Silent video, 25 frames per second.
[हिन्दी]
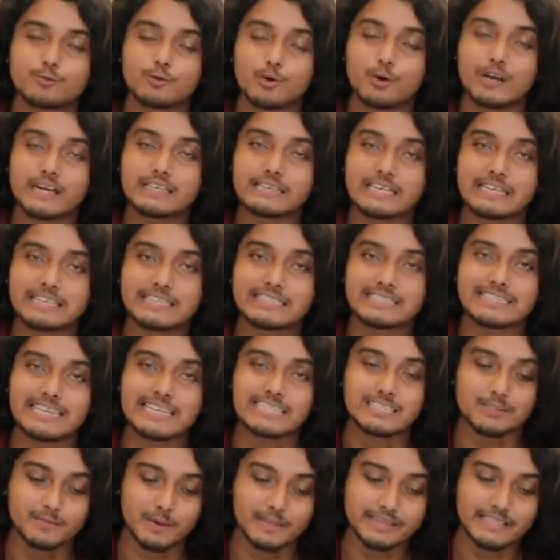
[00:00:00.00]
तो गाइज ऐसे
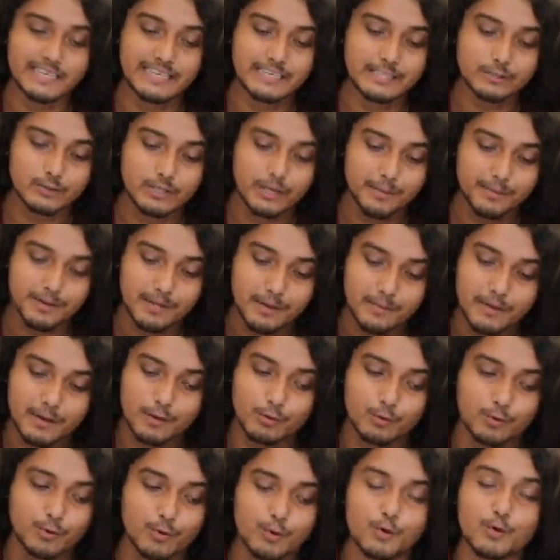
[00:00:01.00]
सेंस बनता है कि कभी
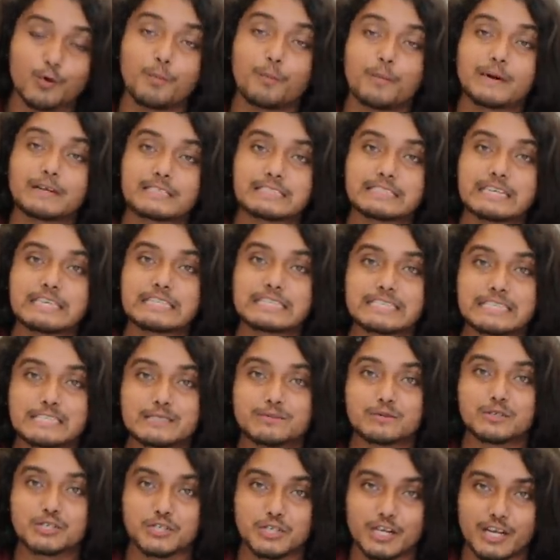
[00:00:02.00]
कभार तुम लोगों को पर्सनल
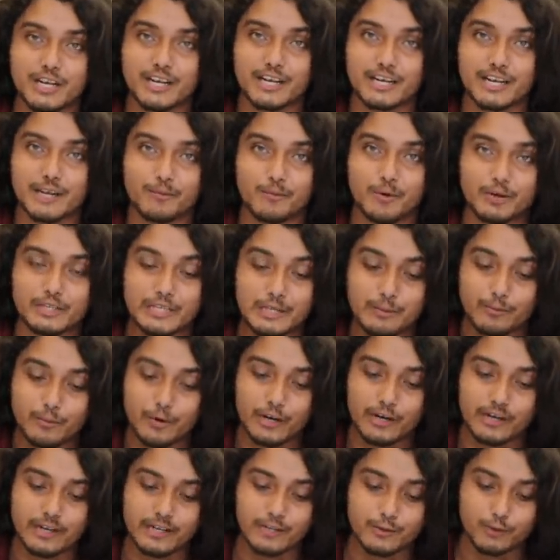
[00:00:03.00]
चीज़ भी शेयर करना बहुत
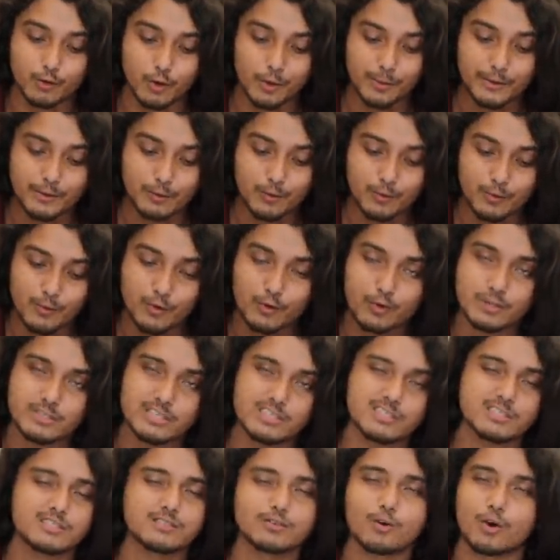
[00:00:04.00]
इंपॉर्टेंट है तो अभी तुम लोग को
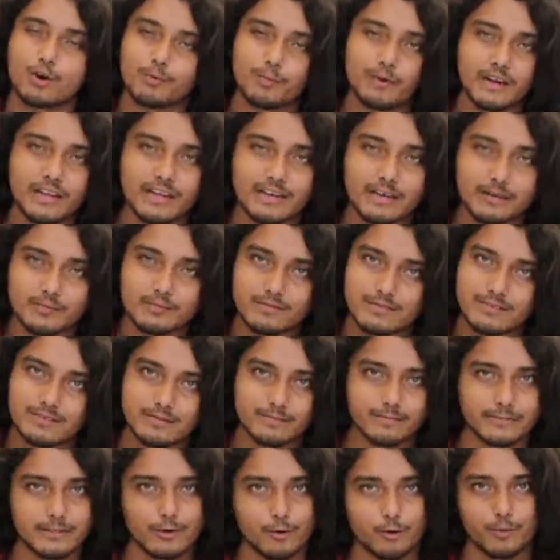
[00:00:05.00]
जस्ट नॉर्मल एक
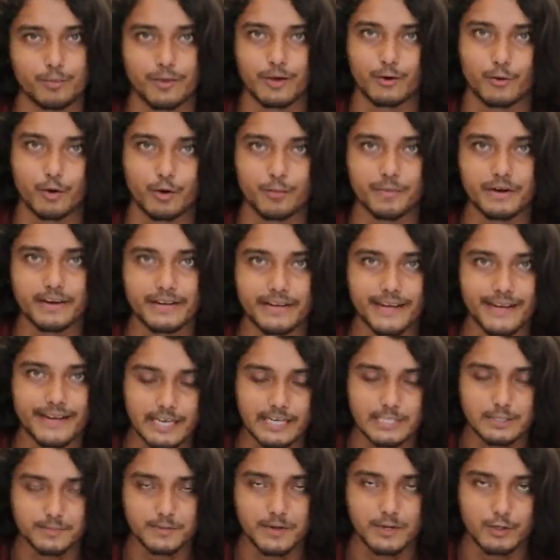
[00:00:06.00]
देखो मैं कोई भी टेक
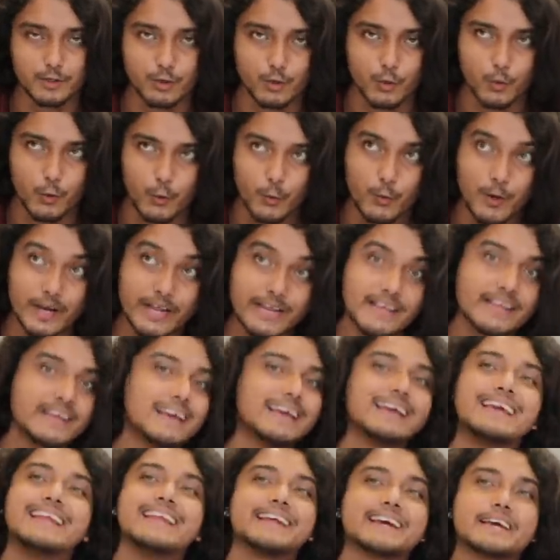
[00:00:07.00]
एक्सपर्ट तो हूँ नहीं
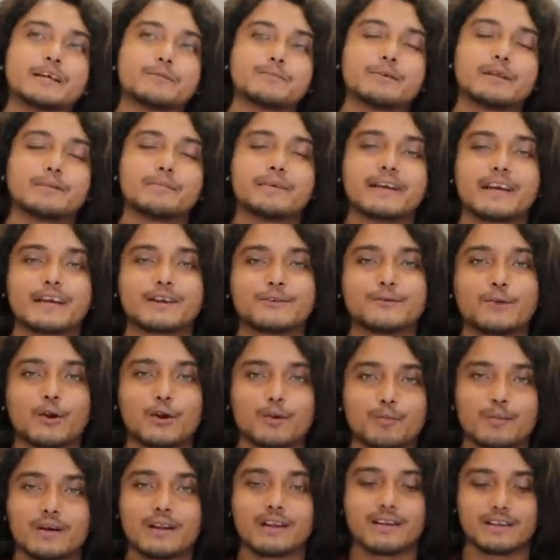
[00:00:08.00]
लेकिन फिर भी एक
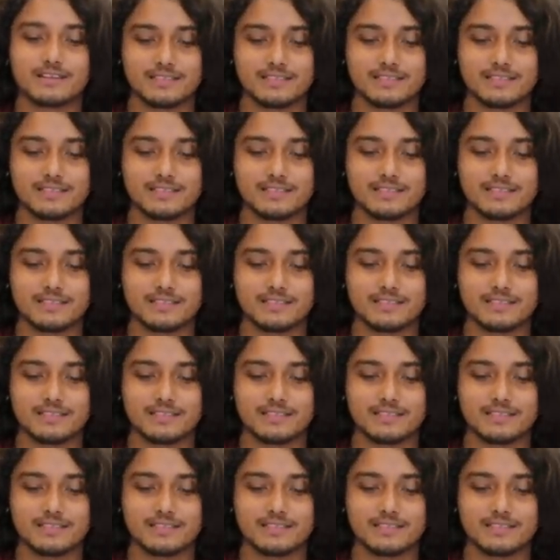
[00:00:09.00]
नॉर्मल